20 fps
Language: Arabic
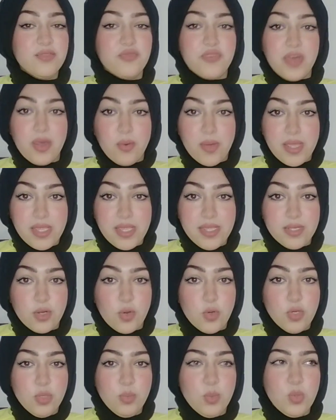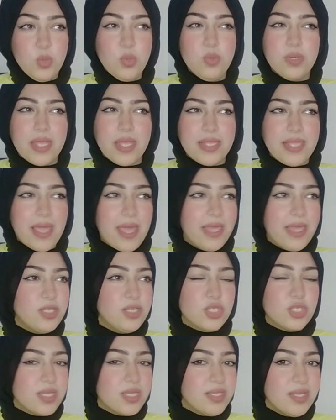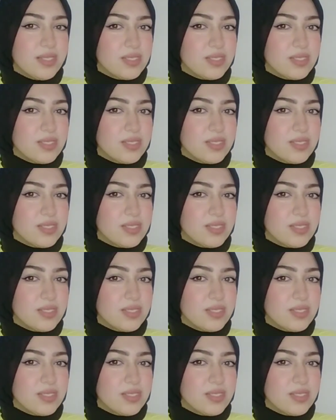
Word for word: في أواخر حكمه كان عايش كده